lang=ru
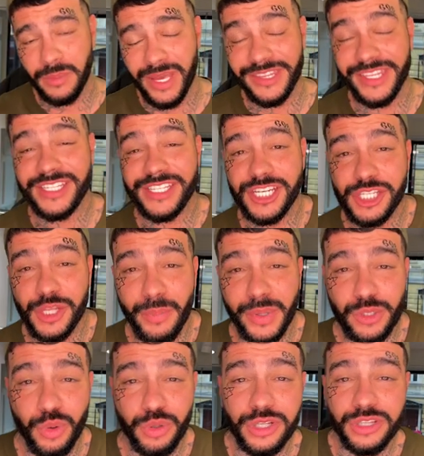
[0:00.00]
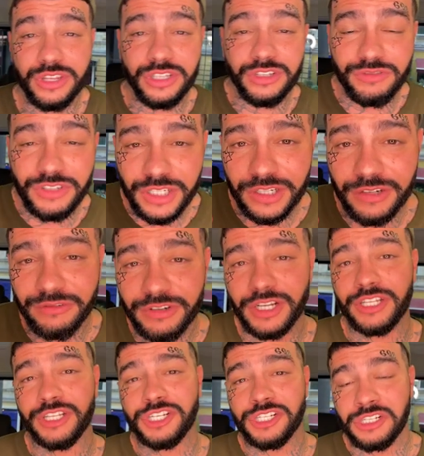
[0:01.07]
тебе однозначно подходят, ты в них
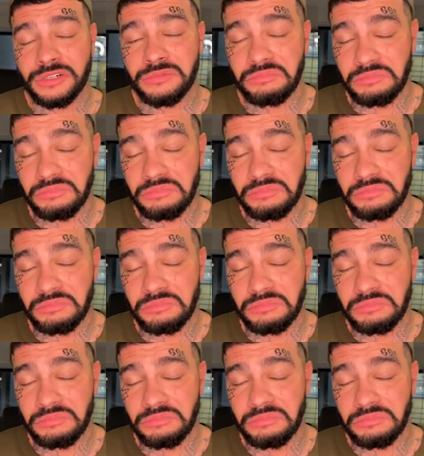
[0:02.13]
выглядишь